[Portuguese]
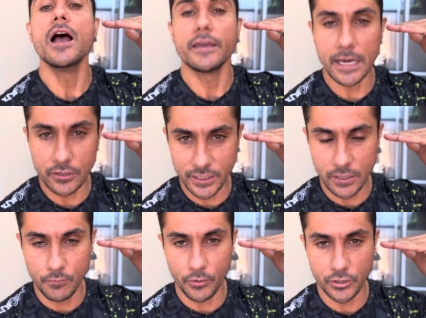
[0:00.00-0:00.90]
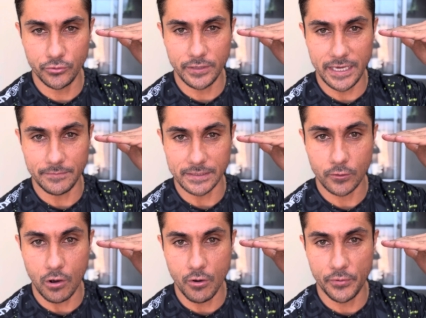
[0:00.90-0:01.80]
Quero chegar num pódio do Games.
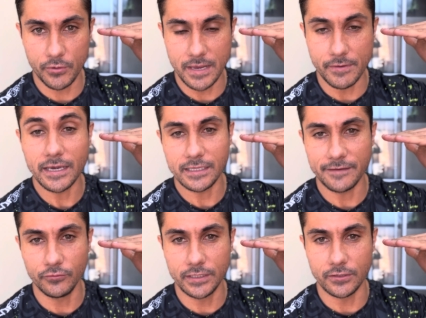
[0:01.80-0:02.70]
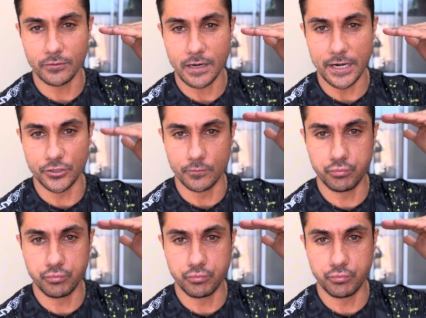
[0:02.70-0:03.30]
Qual é o problema? O que, está faltando? Cardio.